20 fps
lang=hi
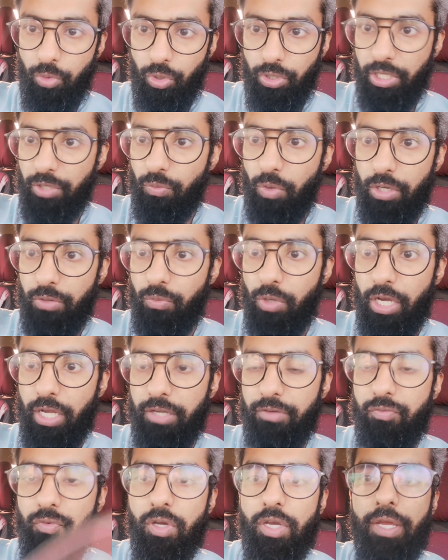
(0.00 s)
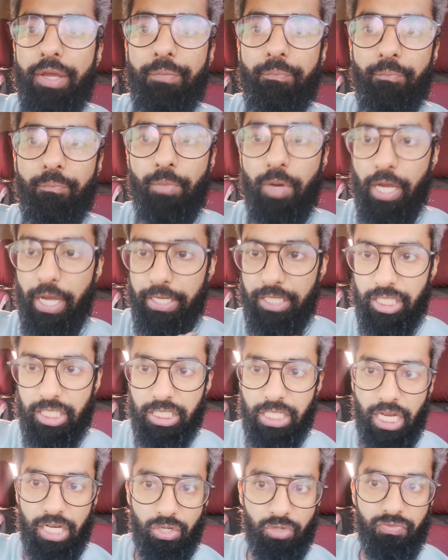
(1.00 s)
मैरी मोर देन वन वाइफ
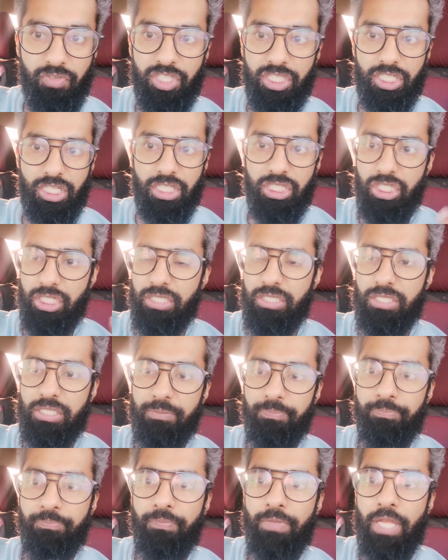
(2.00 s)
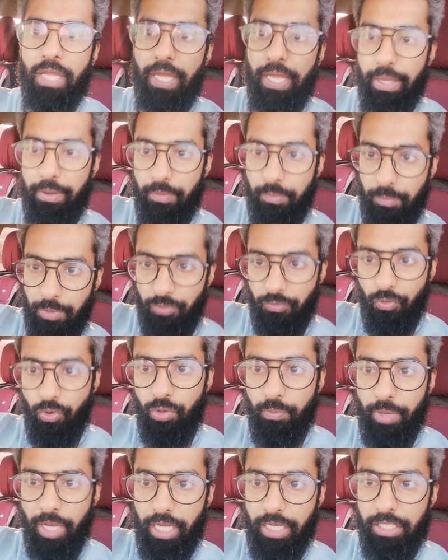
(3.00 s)
दिस काइंड ऑफ डिस्कशंस
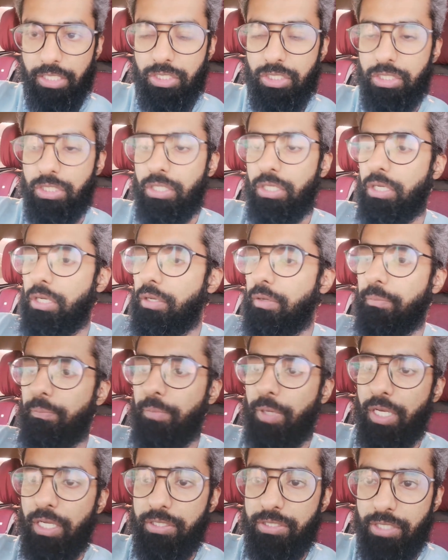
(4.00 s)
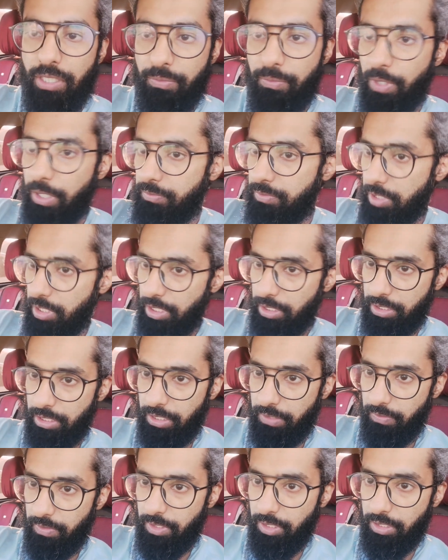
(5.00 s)
बिफोर मैरिज मैंने सब वाइफ से
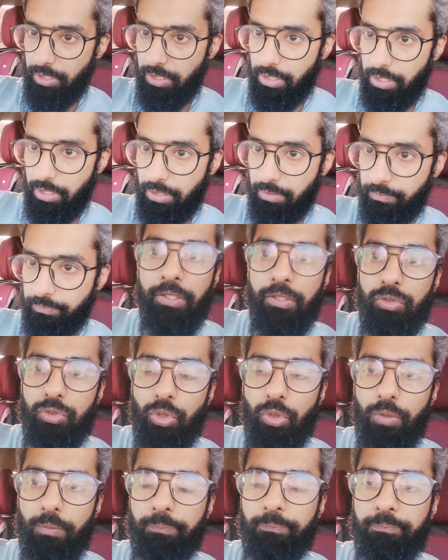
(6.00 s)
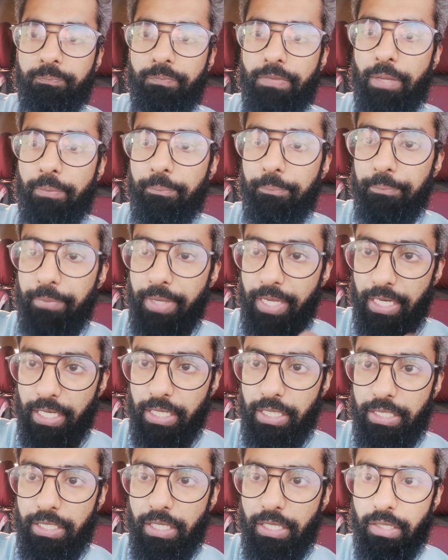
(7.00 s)
की हुई है ठीक है सो so,
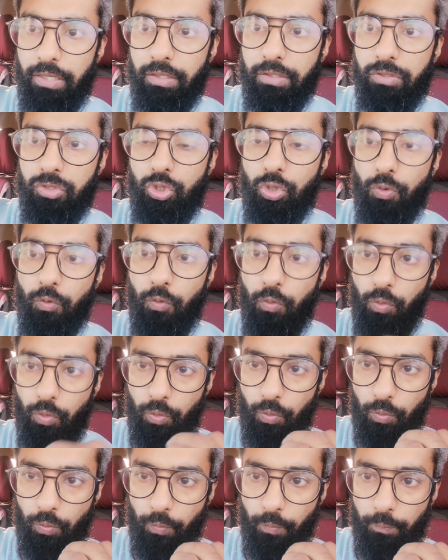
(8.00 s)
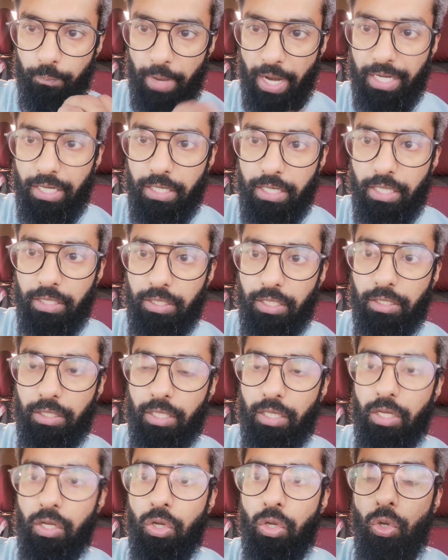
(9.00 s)
मेरे लिए जो मैटर करता
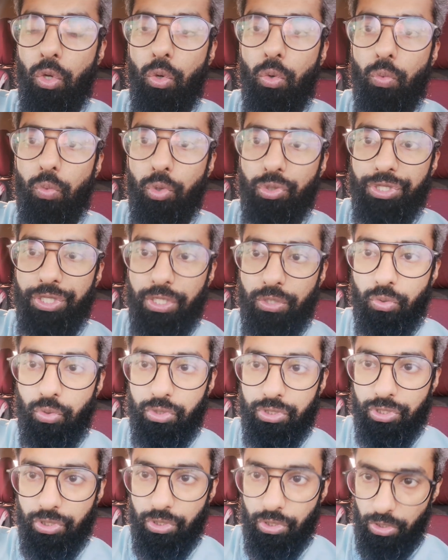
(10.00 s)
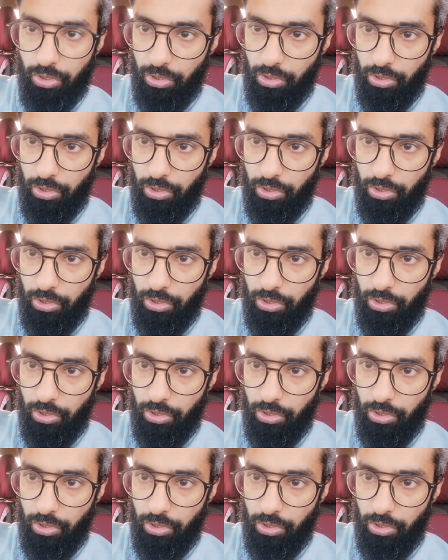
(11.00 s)
था वो थे कुछ